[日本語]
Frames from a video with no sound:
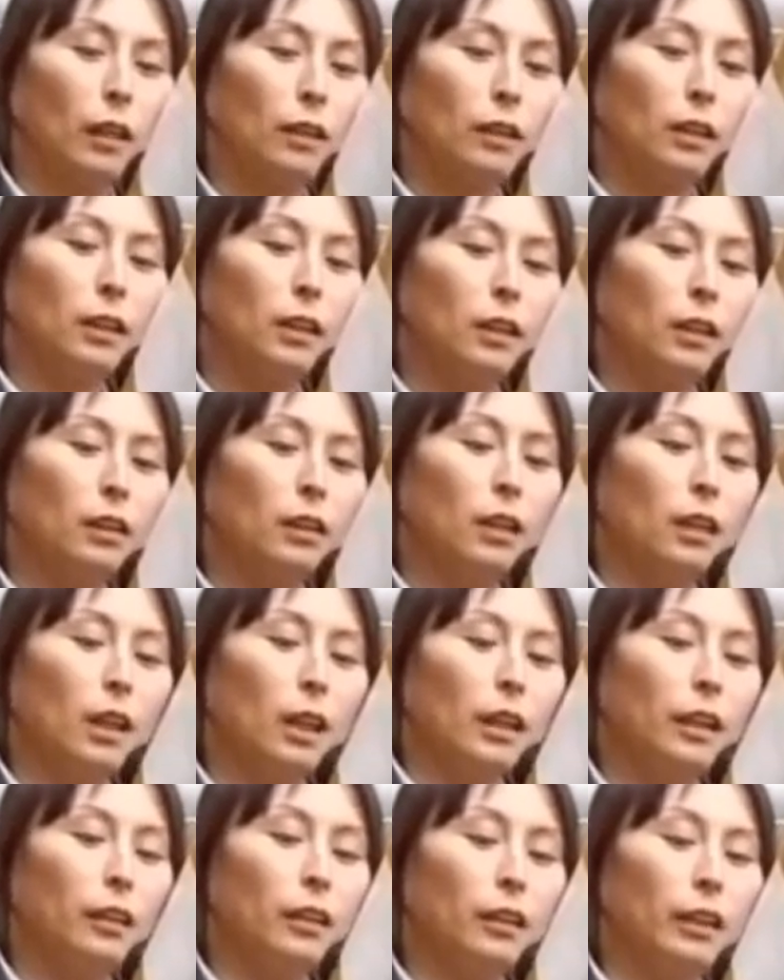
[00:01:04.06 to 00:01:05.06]
かで。
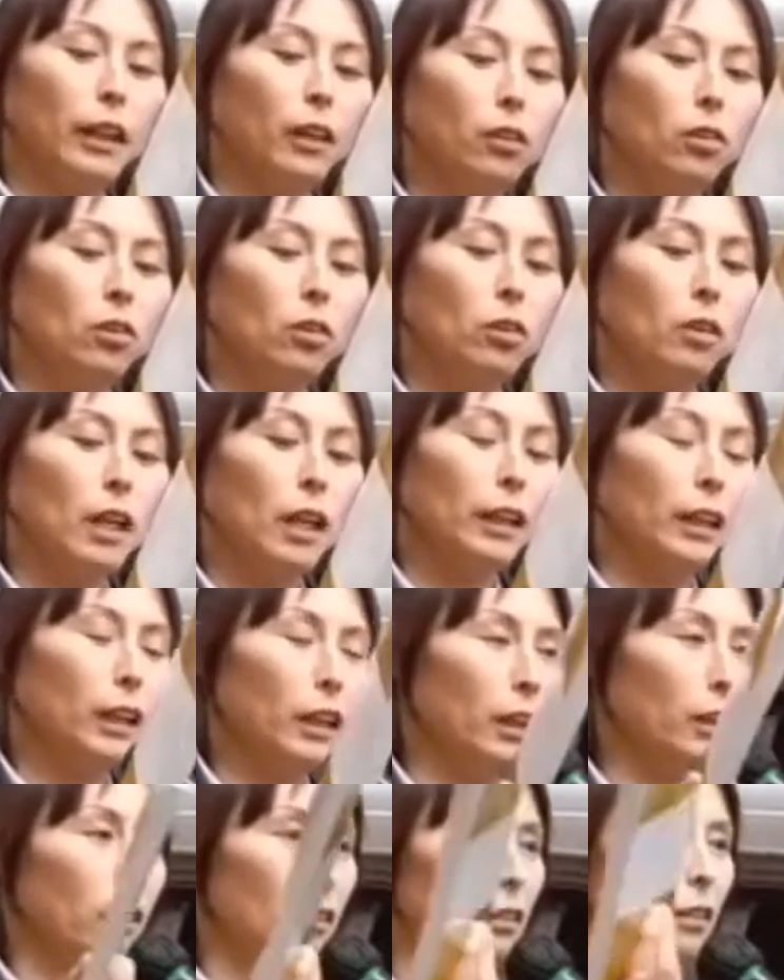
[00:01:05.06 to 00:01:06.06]
やっ
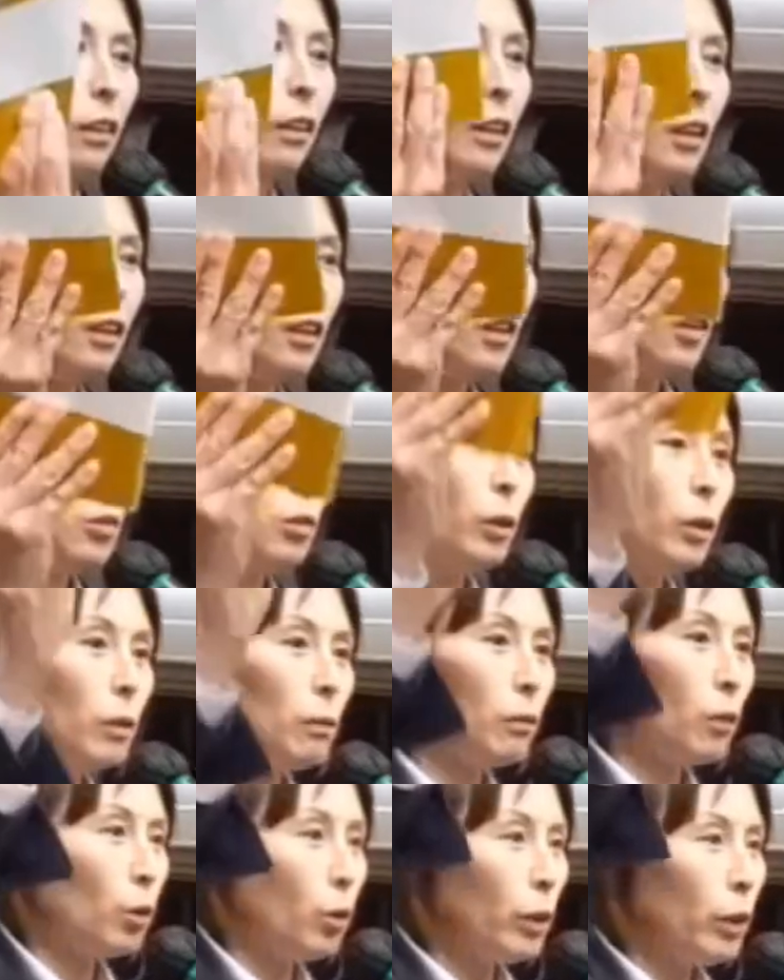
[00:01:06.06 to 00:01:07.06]
ちゃいけないんです
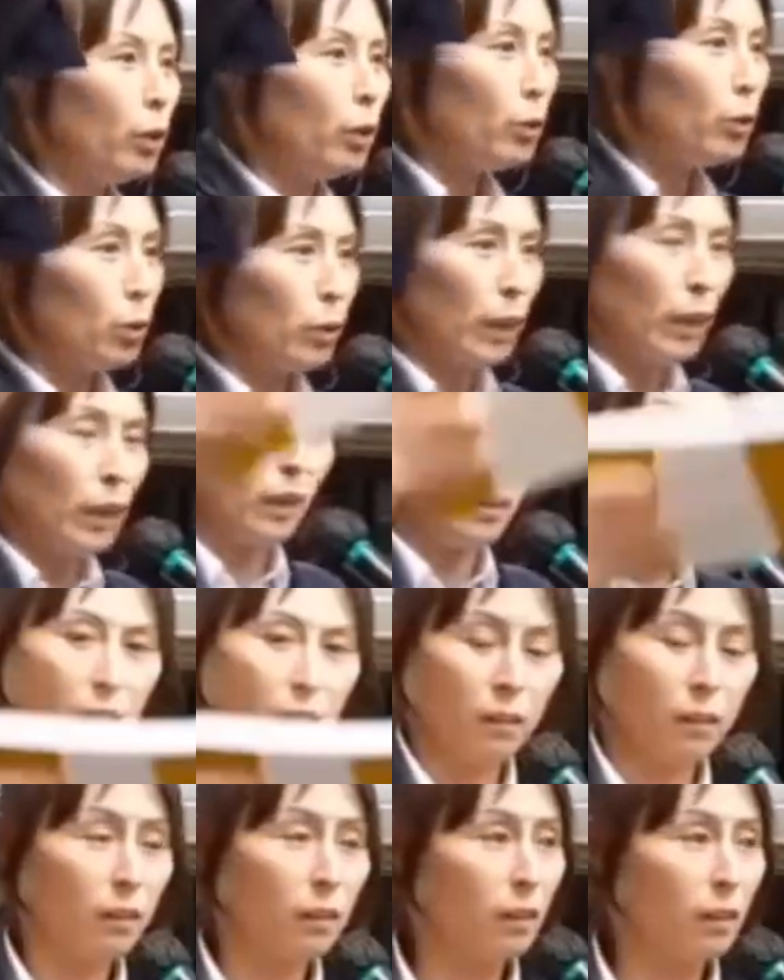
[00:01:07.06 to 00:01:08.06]
よ。つま
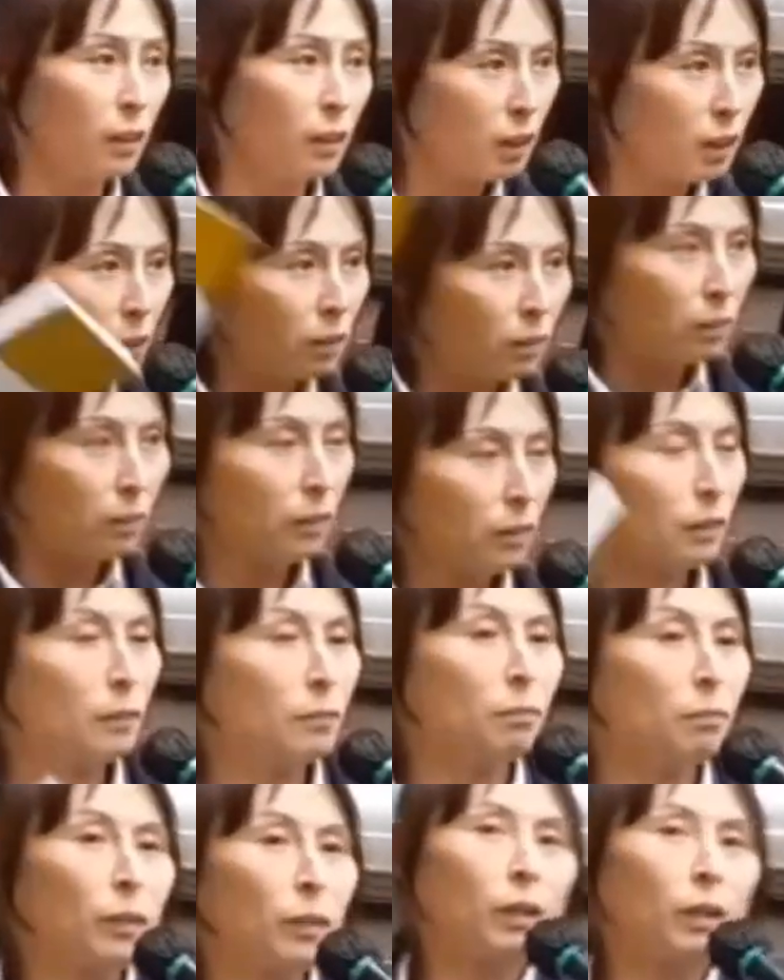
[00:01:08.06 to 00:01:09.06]
りね、法律
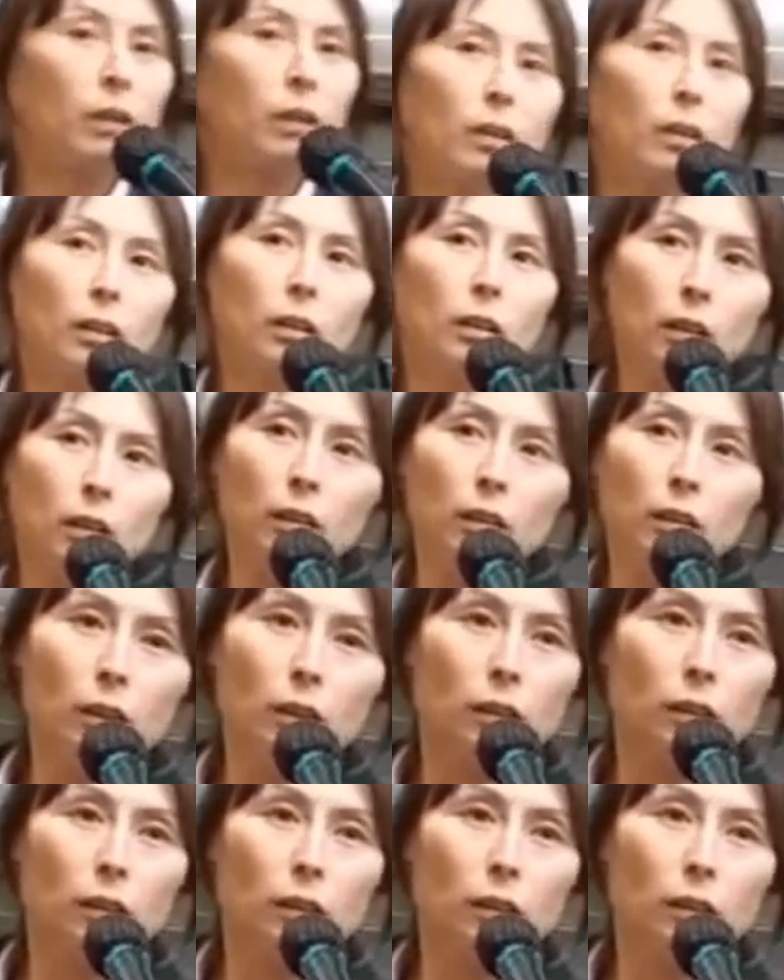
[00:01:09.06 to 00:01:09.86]
守る気がないんで